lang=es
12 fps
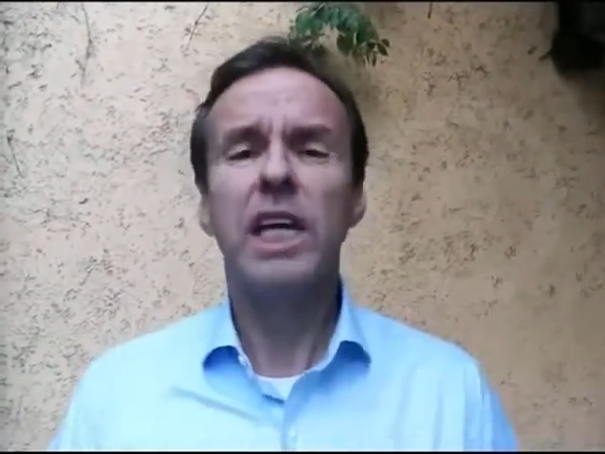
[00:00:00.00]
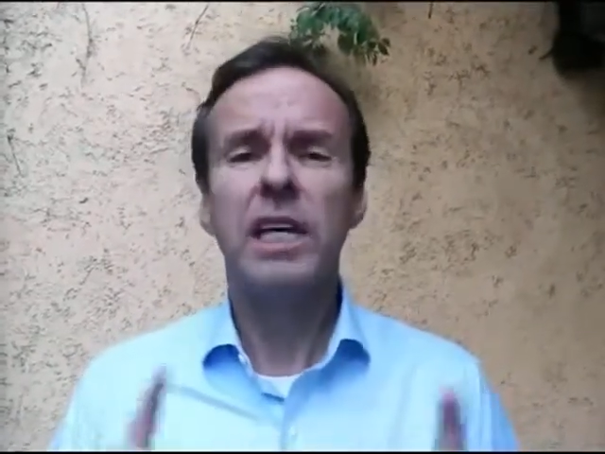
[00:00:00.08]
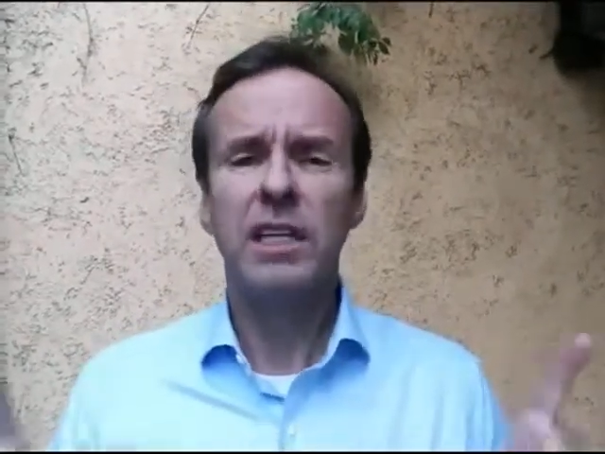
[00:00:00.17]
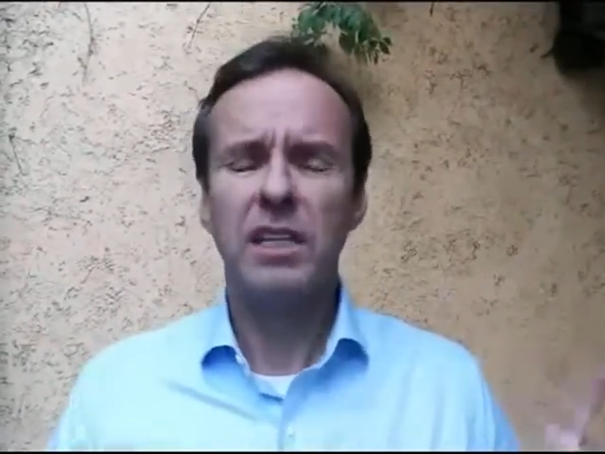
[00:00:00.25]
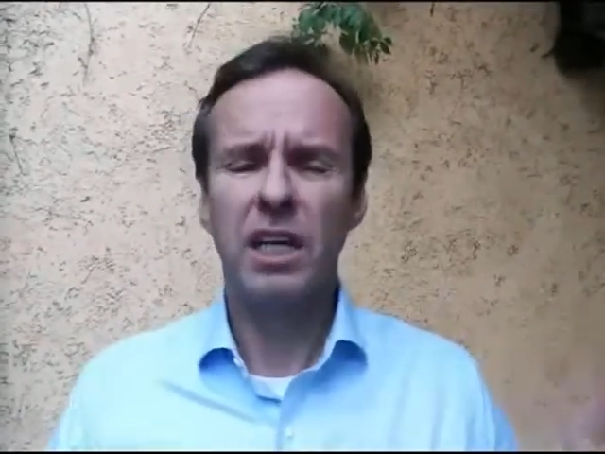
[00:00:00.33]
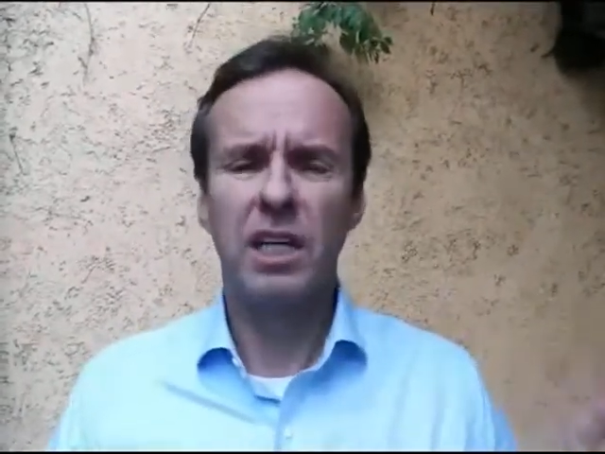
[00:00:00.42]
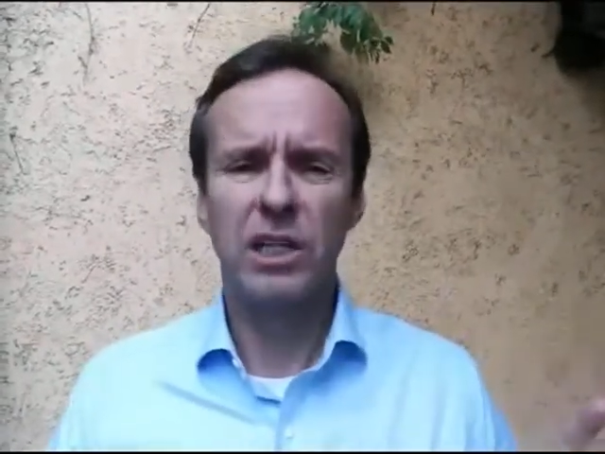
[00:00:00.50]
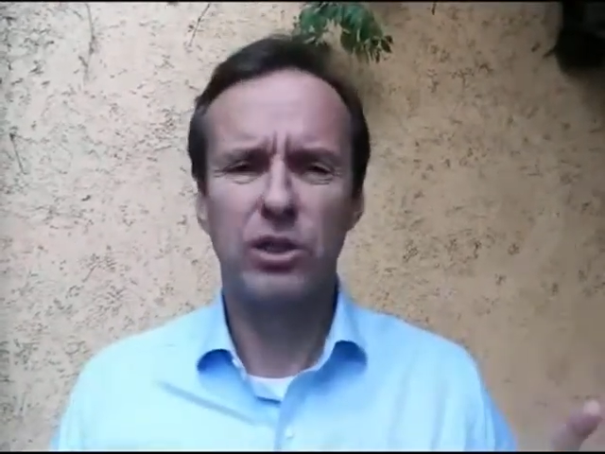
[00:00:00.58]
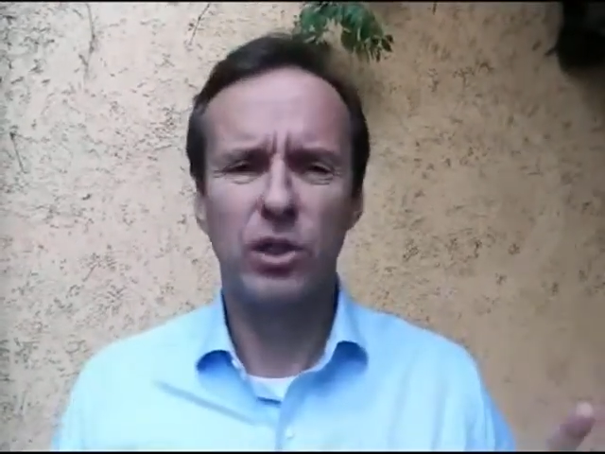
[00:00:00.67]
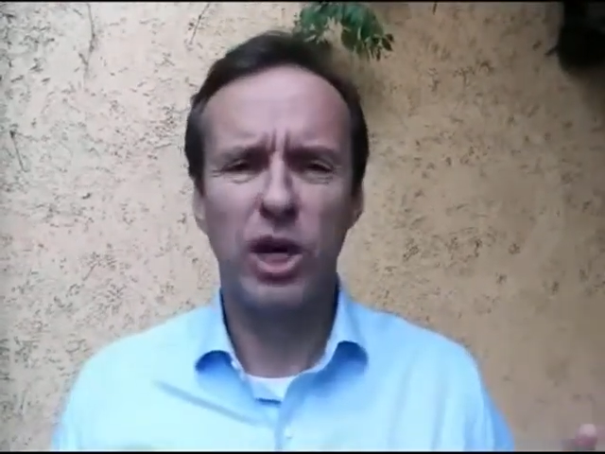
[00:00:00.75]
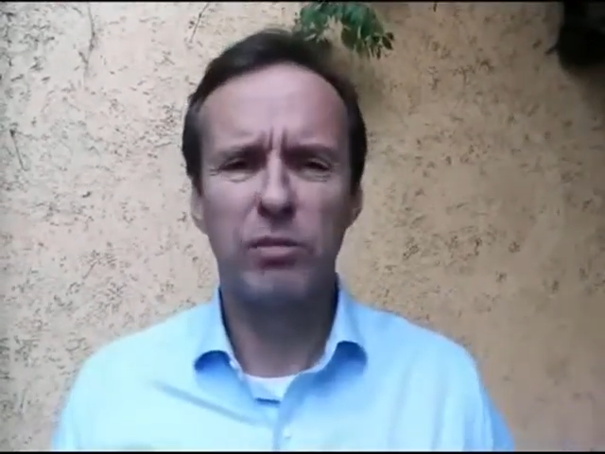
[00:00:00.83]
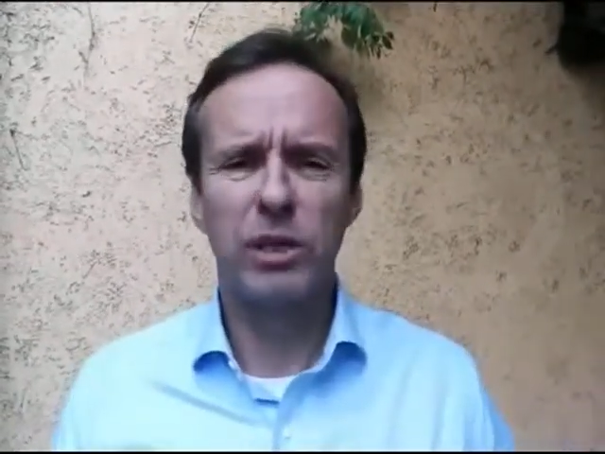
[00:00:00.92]

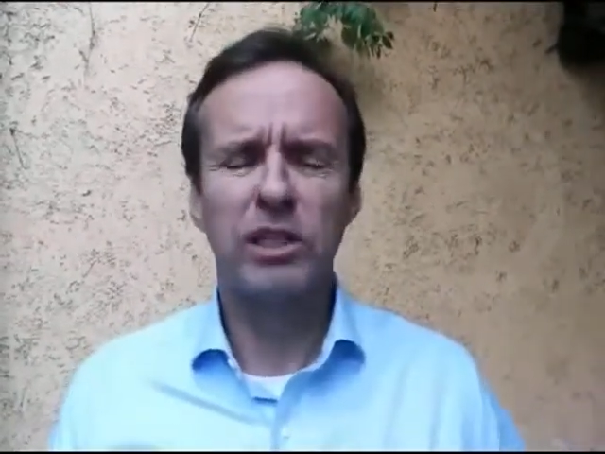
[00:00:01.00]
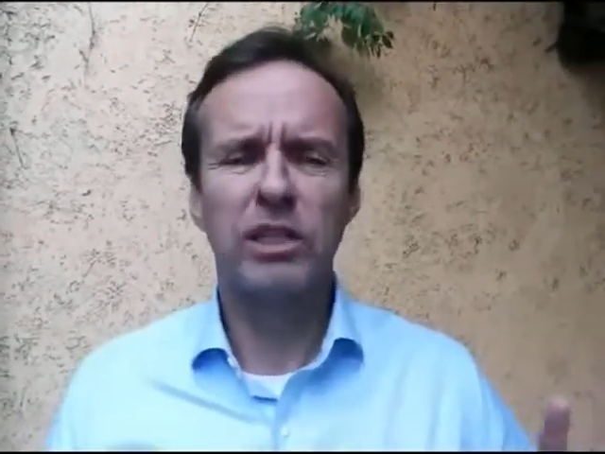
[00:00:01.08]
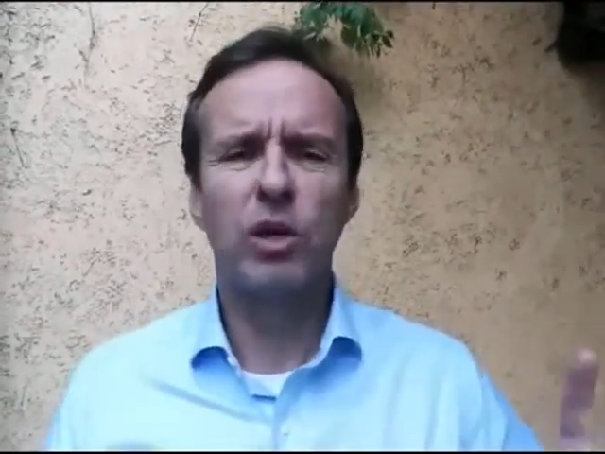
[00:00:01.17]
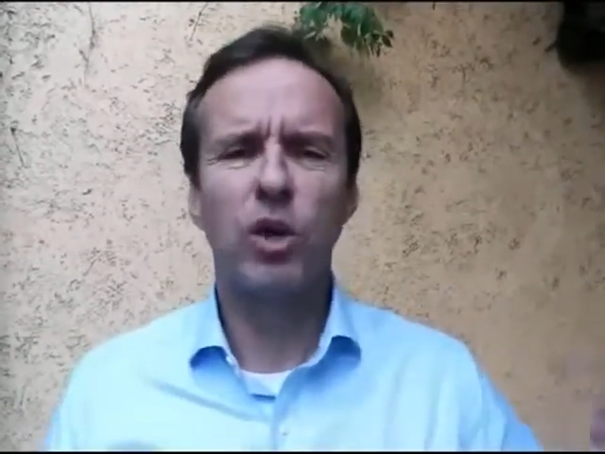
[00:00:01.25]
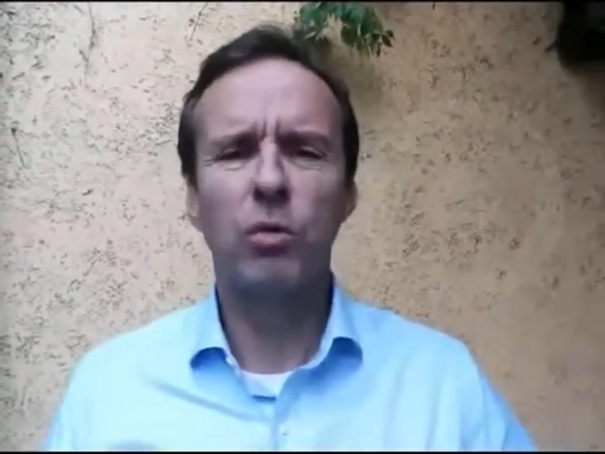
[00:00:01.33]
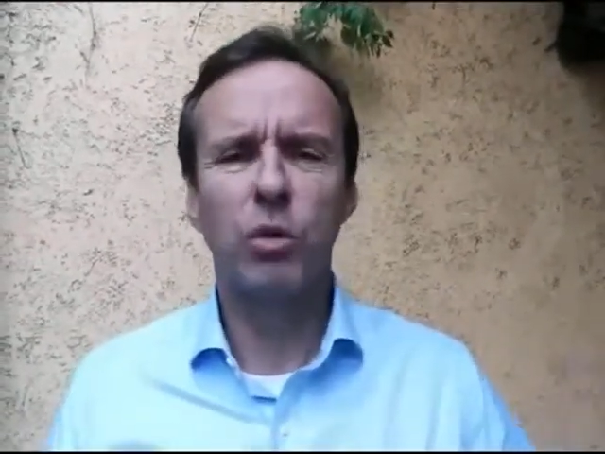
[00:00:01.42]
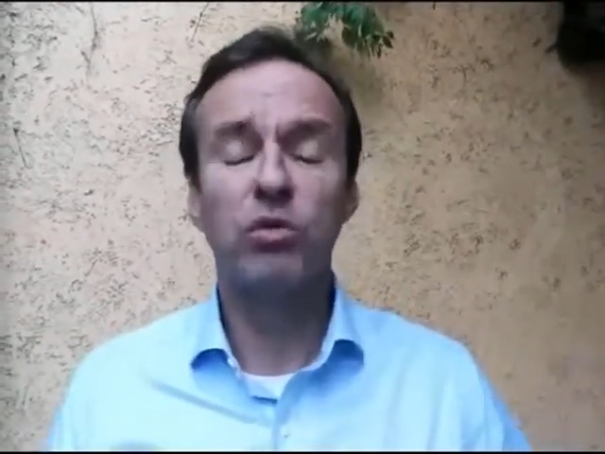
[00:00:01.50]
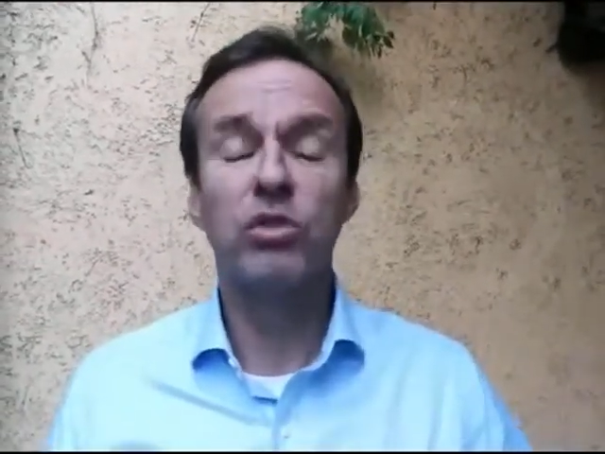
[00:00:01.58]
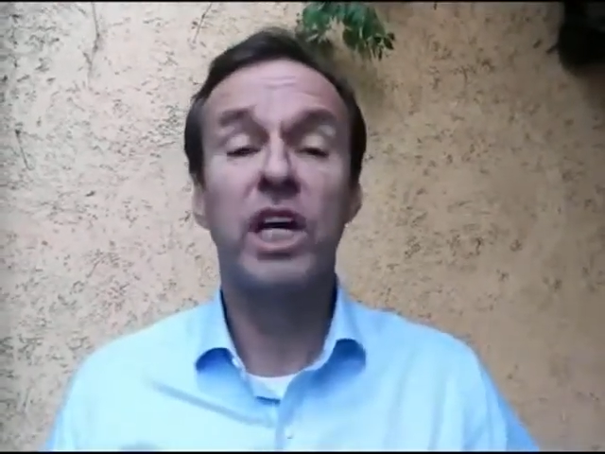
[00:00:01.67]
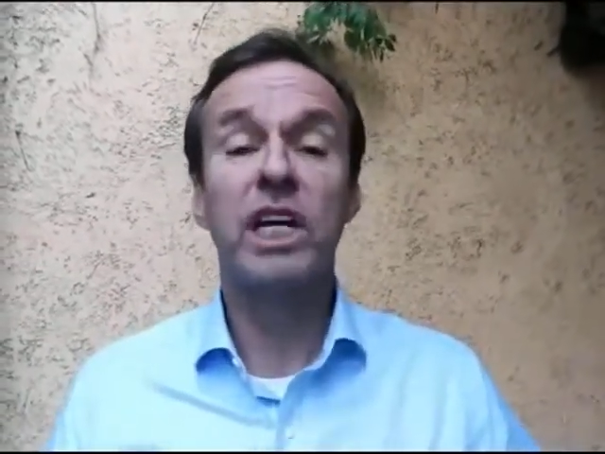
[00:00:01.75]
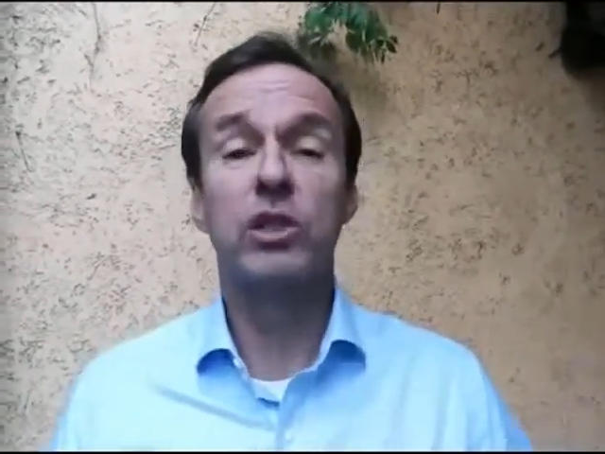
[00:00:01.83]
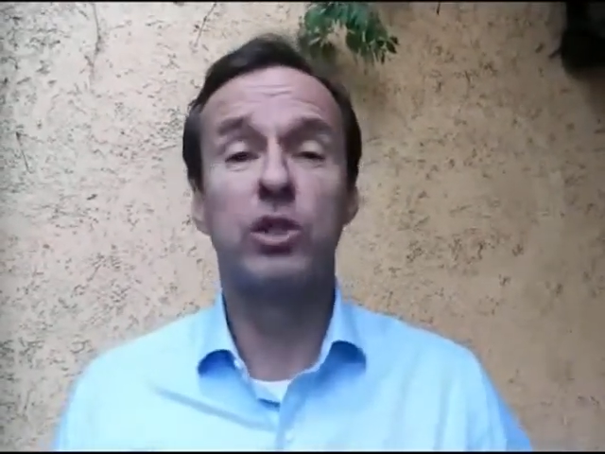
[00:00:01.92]
internacionalmente como
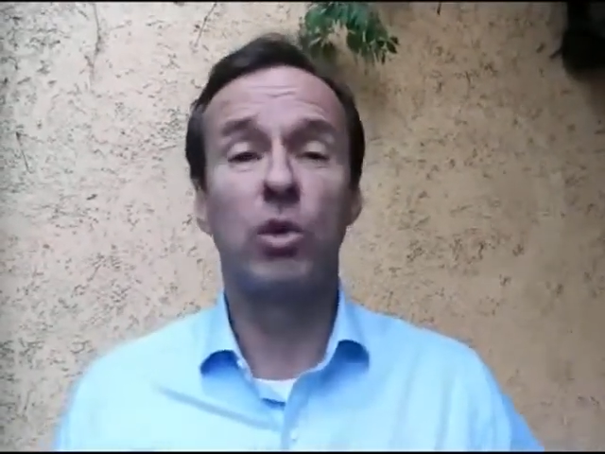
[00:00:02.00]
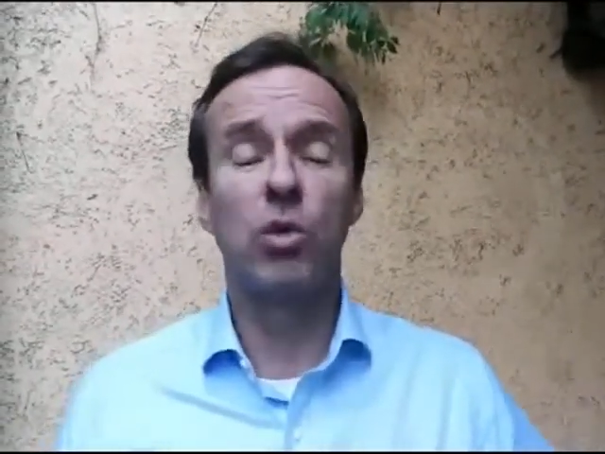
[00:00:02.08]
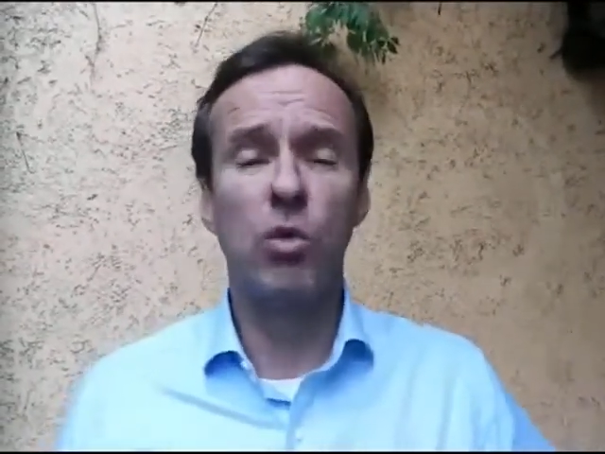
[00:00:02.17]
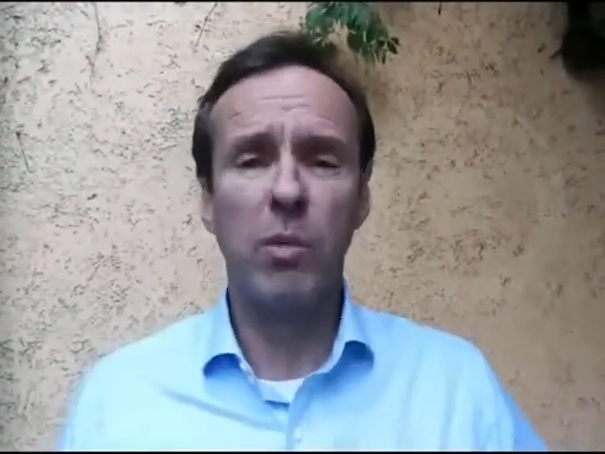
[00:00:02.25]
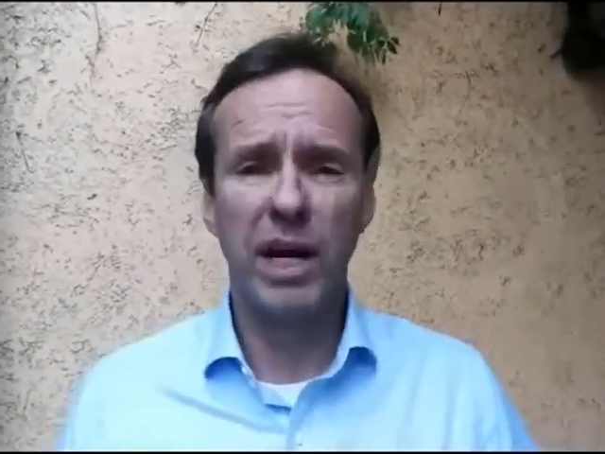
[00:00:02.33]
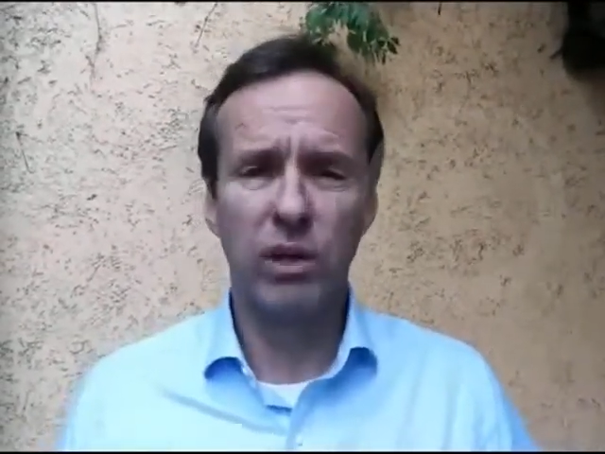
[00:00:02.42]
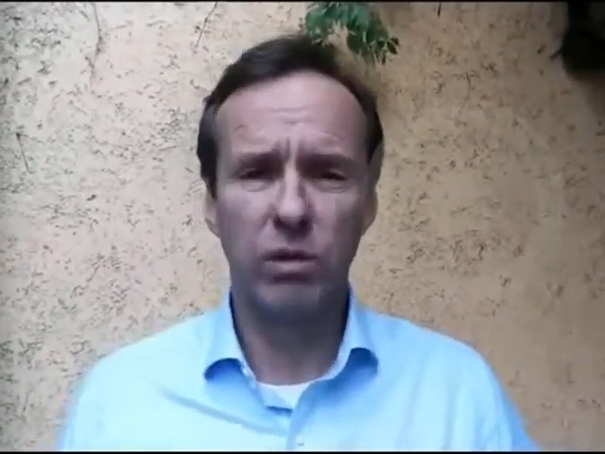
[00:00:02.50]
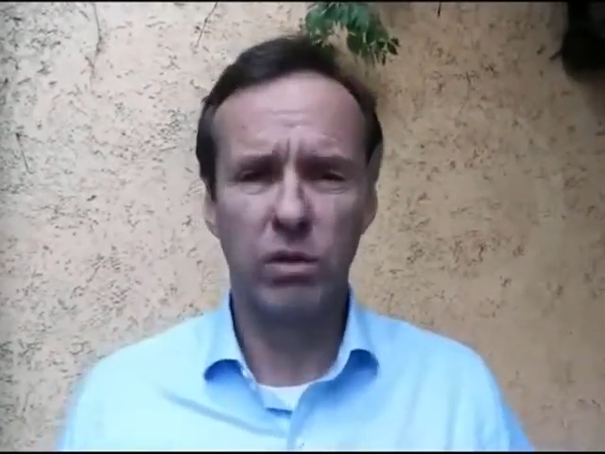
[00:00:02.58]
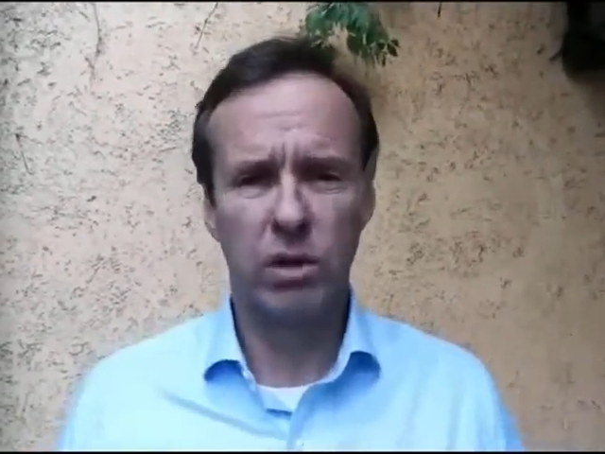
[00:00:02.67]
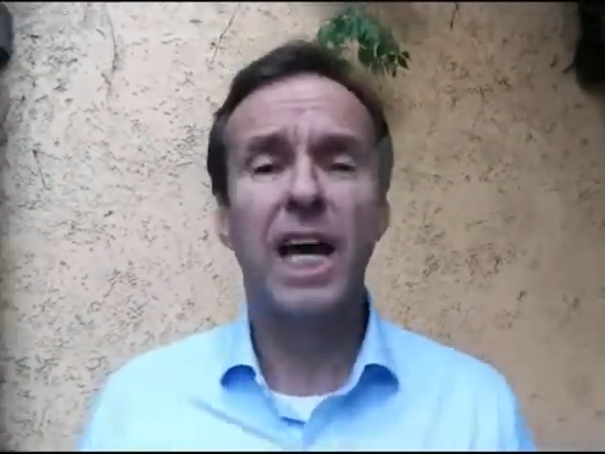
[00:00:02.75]
un derecho humano.